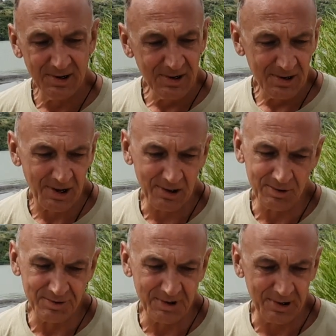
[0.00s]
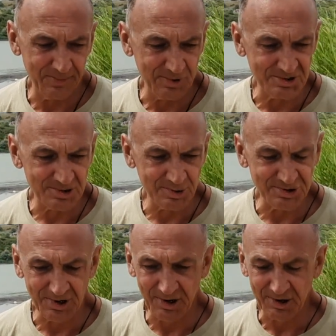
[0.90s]
Угу. Холодная пьется
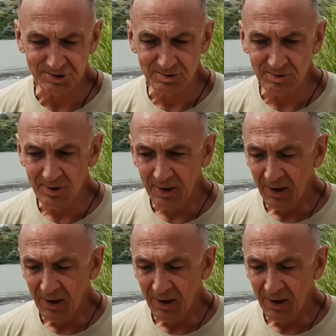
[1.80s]
очень хорошо.